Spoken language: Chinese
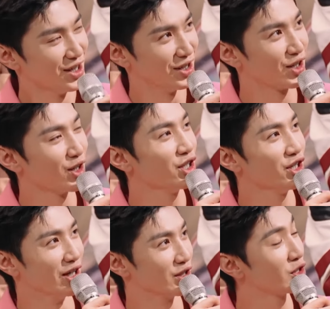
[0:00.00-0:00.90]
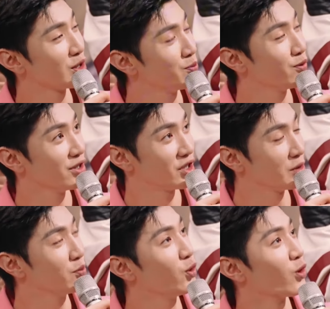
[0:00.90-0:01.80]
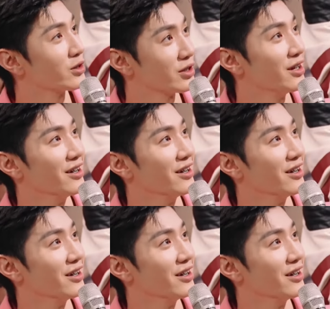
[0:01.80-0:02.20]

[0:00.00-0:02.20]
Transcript: 迪哥，你眼睛进进步了，真